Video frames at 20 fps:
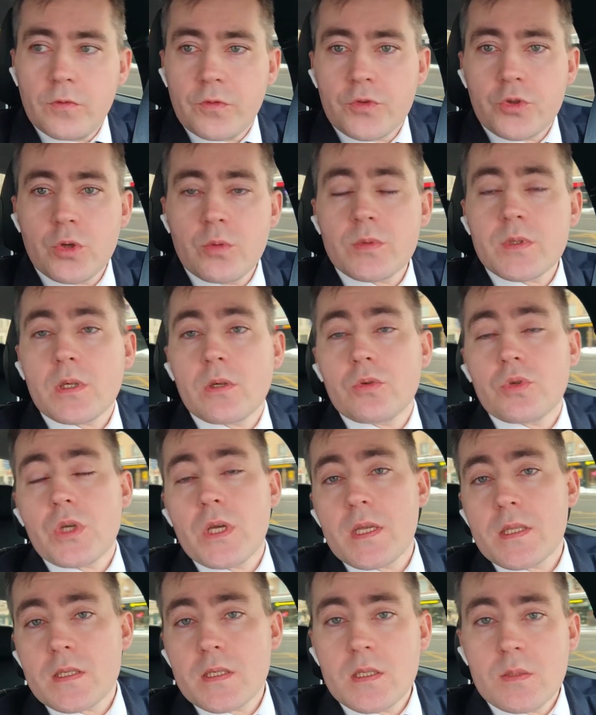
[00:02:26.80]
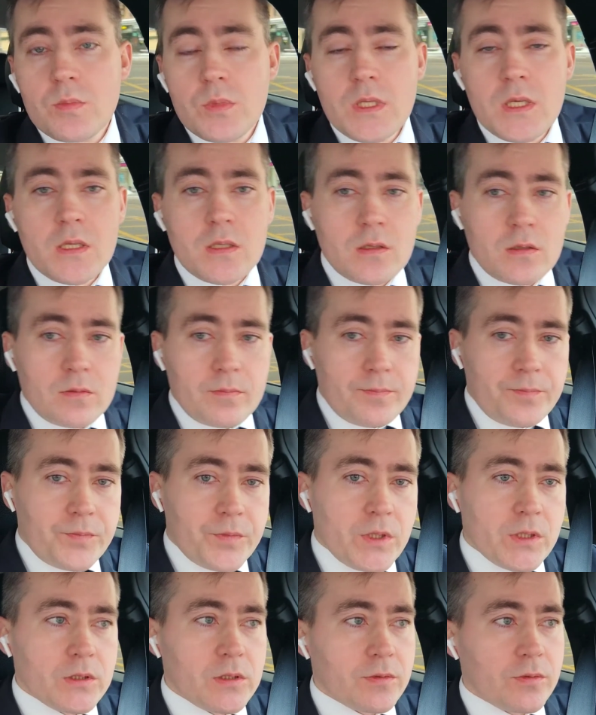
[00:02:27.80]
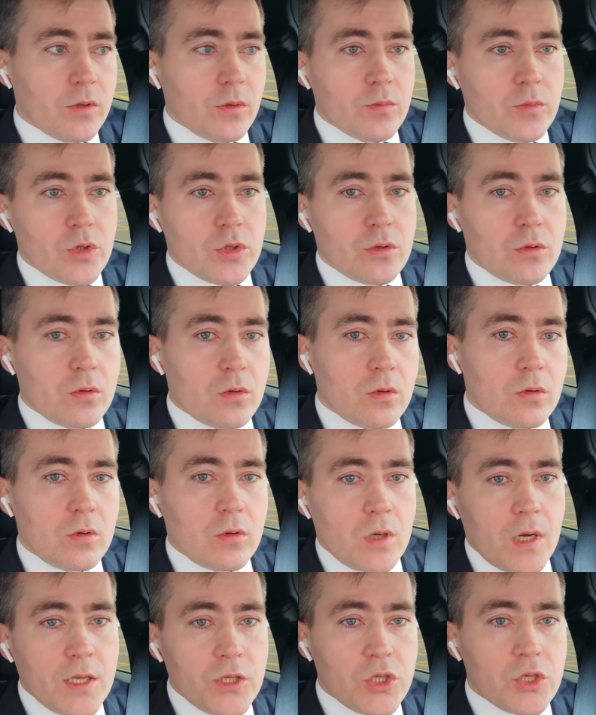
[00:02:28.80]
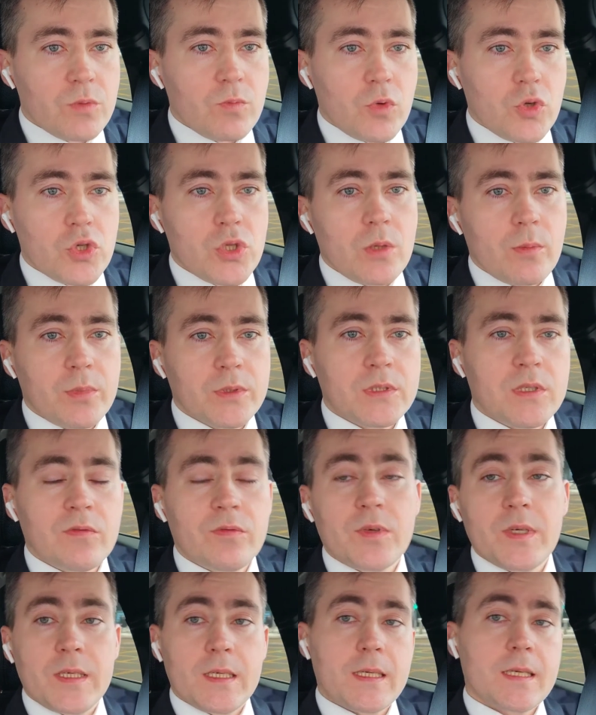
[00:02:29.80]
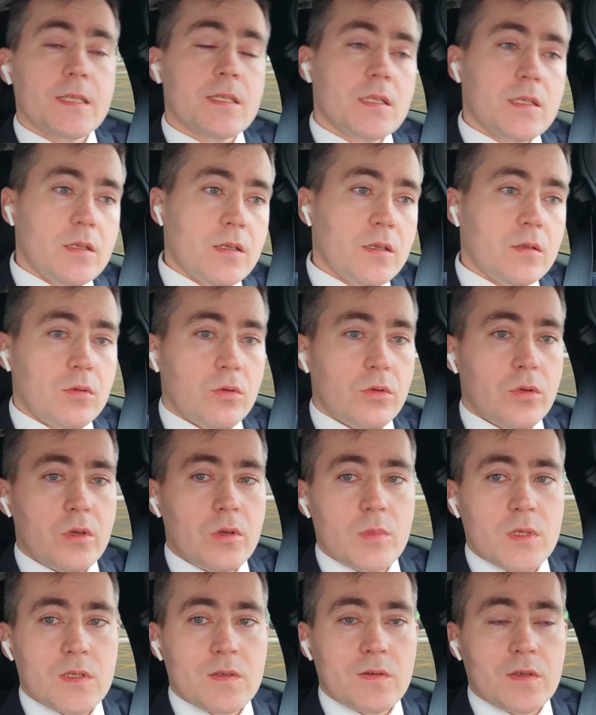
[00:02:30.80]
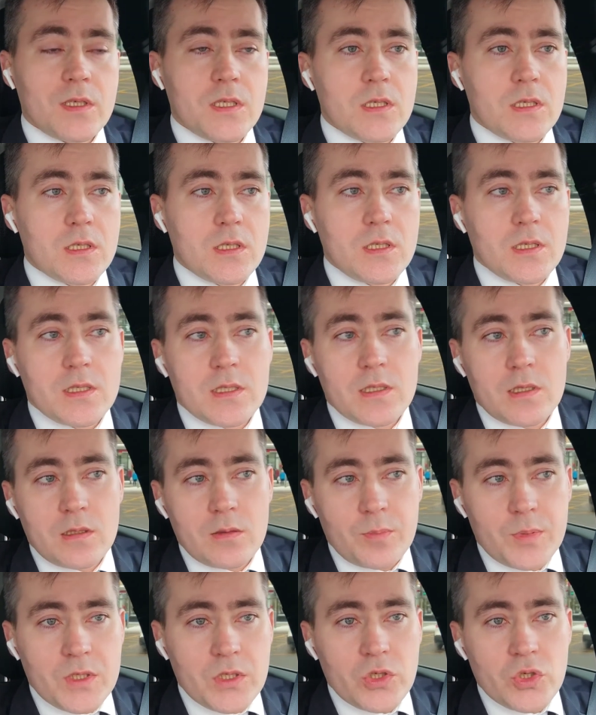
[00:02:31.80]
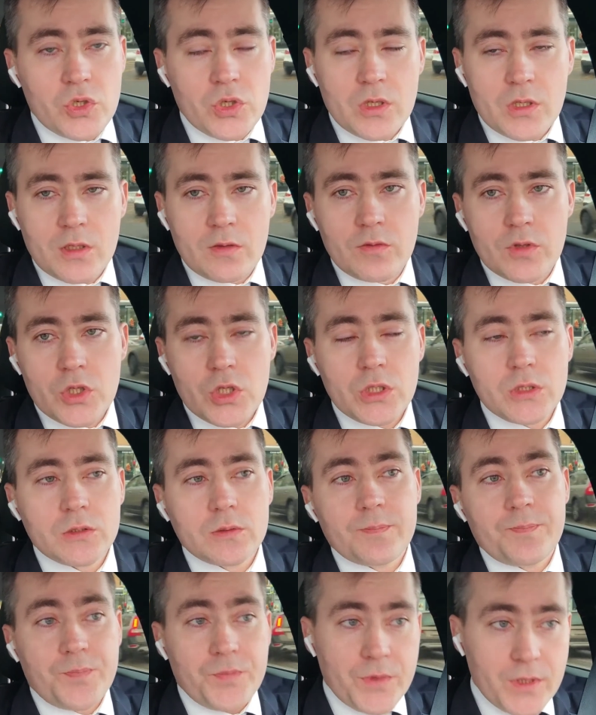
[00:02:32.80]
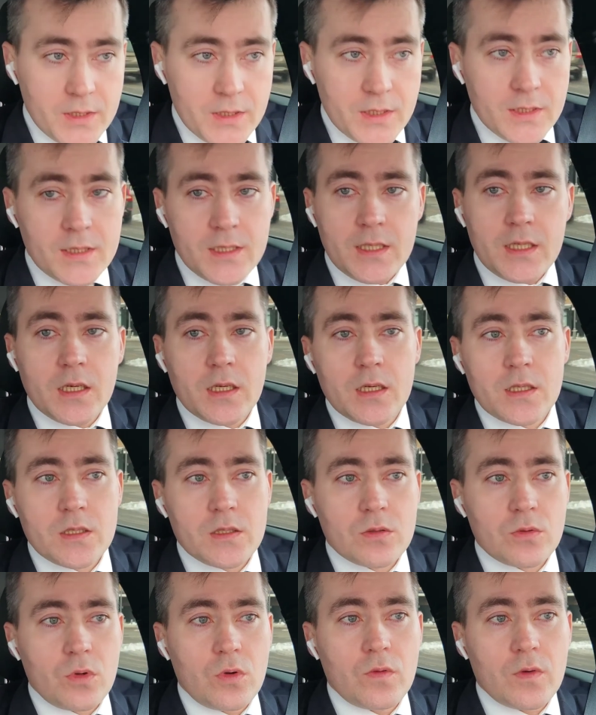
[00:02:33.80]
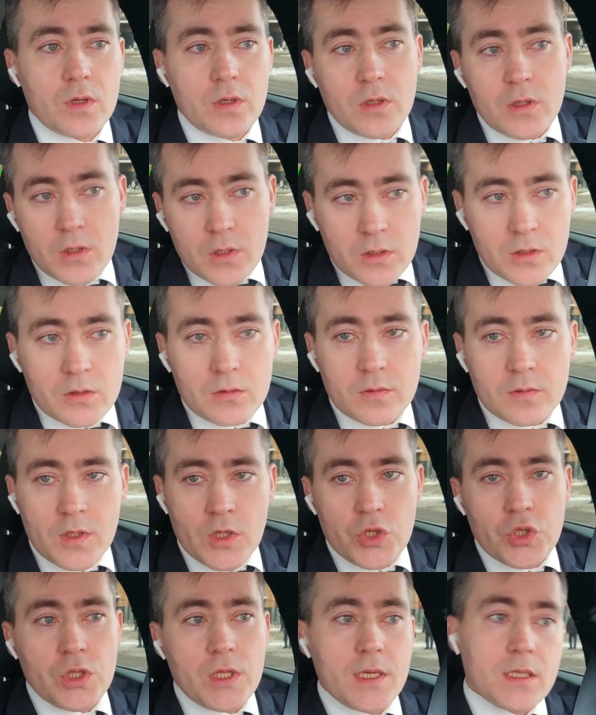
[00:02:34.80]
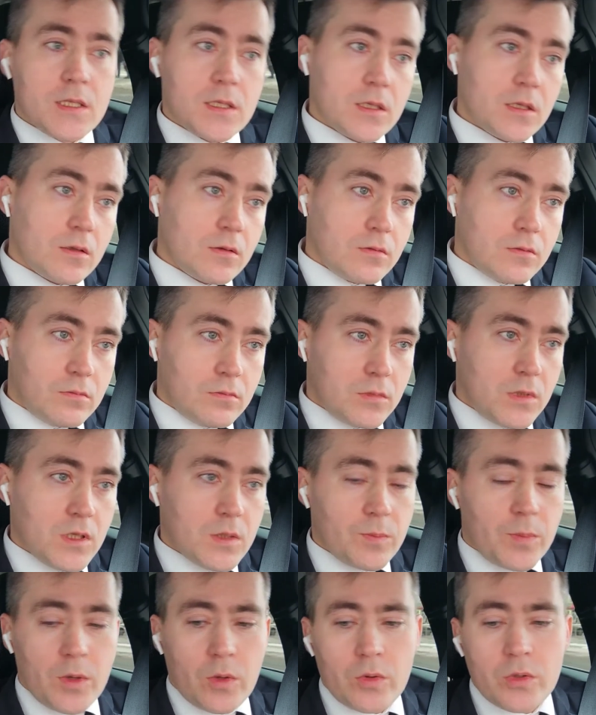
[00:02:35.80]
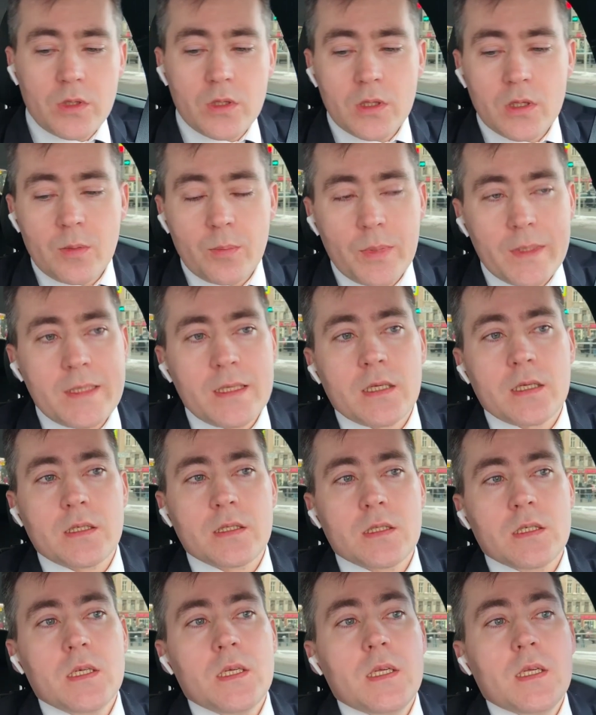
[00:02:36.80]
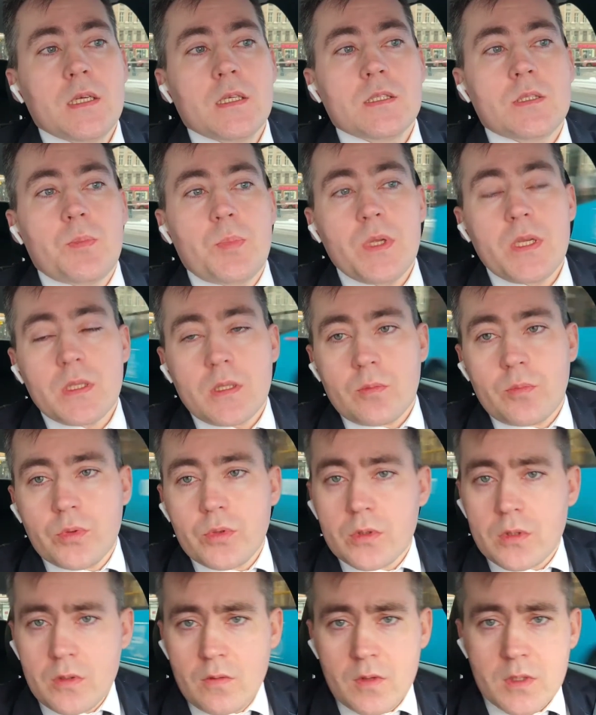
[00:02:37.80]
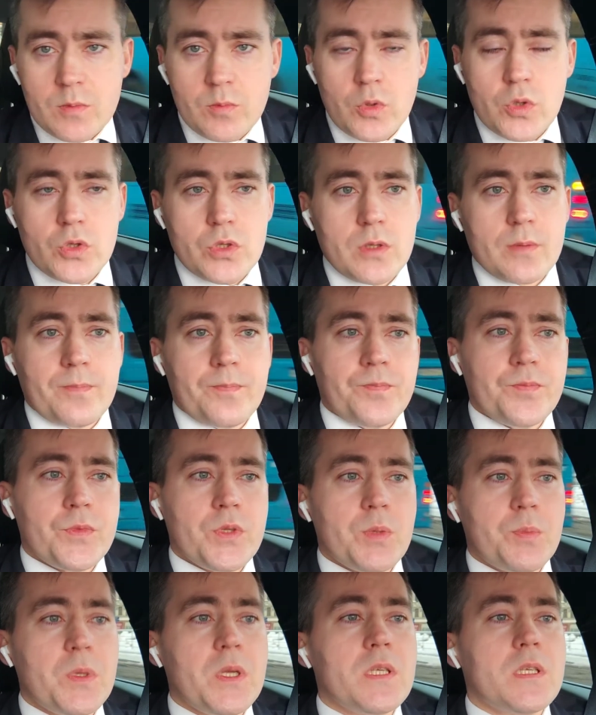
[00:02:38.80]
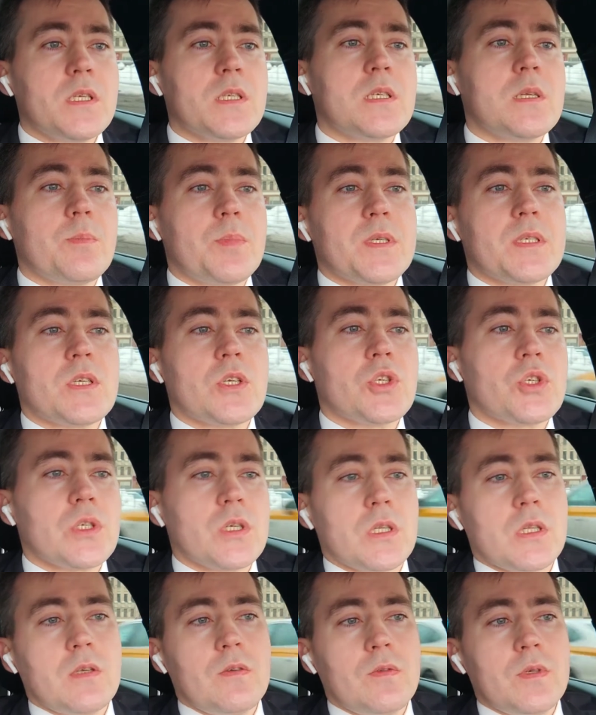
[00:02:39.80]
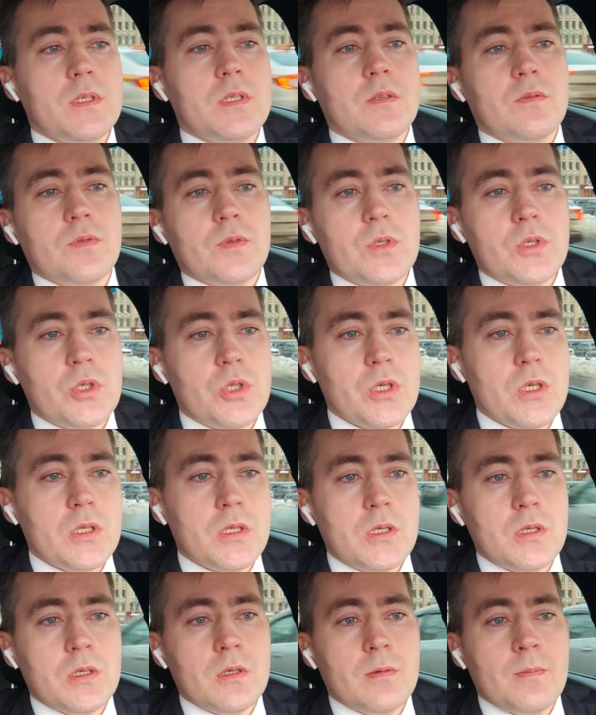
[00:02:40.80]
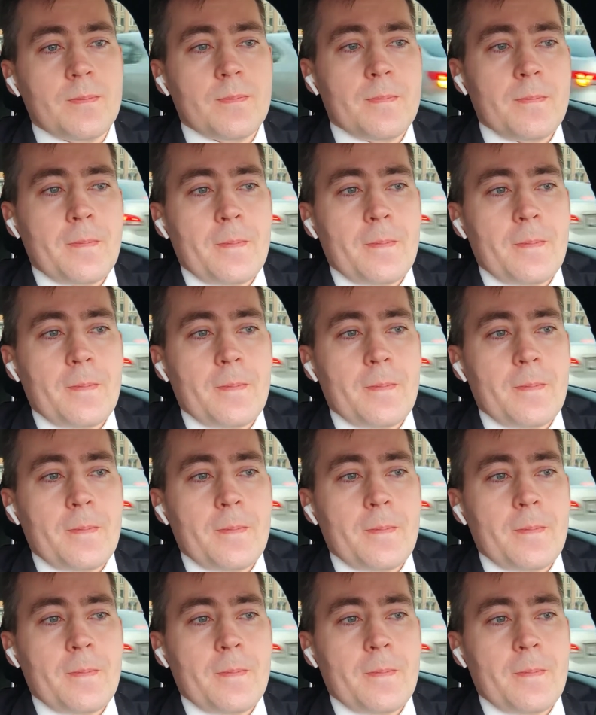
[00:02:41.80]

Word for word: в чем заключается изменение? Дело в том, что раньше можно было выехать с территории Москва-Сити, если пассажир не вышел, заехать снова, дождаться и спокойненько поехать. Теперь это будет невозможно. Теперь, если пассажир не выйдет в течение